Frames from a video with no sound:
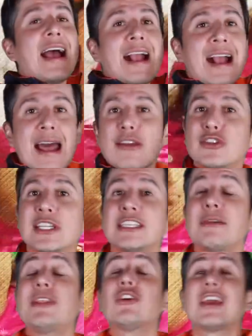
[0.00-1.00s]
a Carlos
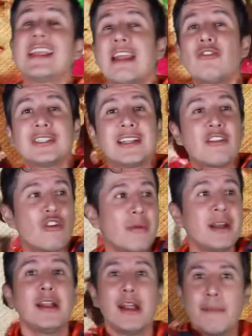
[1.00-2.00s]
Acevedo que ya no es tan
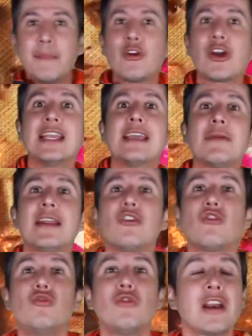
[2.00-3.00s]
joven pero que ya viene
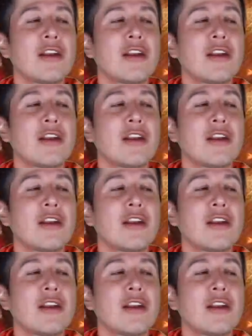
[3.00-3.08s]
con un